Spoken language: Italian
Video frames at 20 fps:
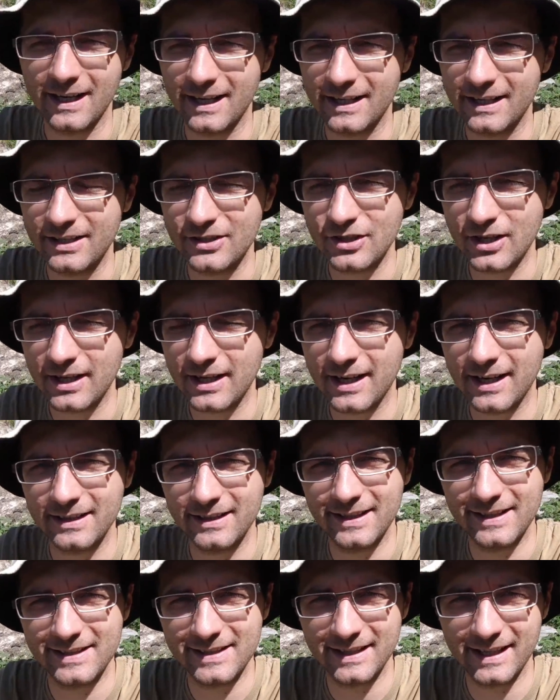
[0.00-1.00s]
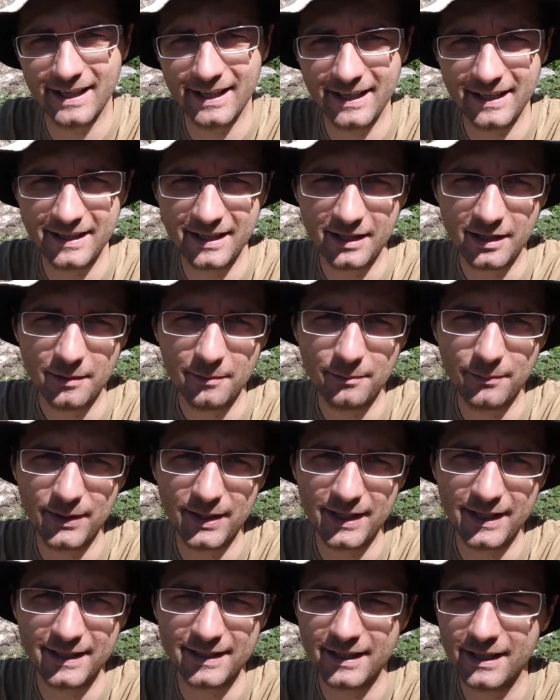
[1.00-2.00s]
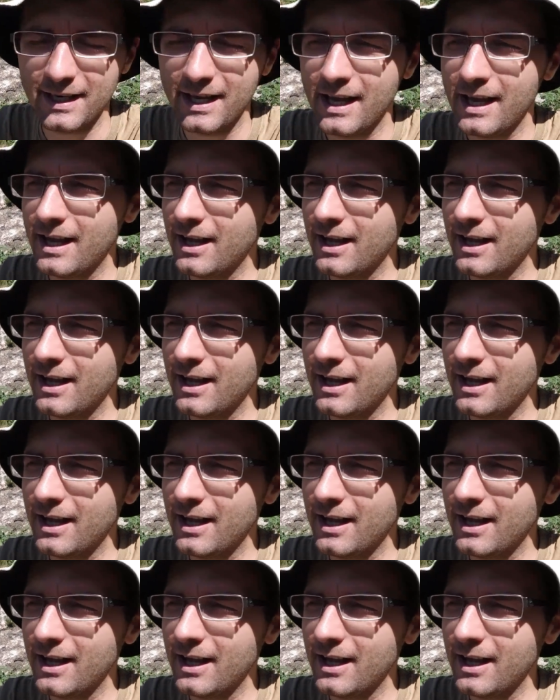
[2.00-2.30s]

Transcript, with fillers: alla ricerca di sideriti, piriti,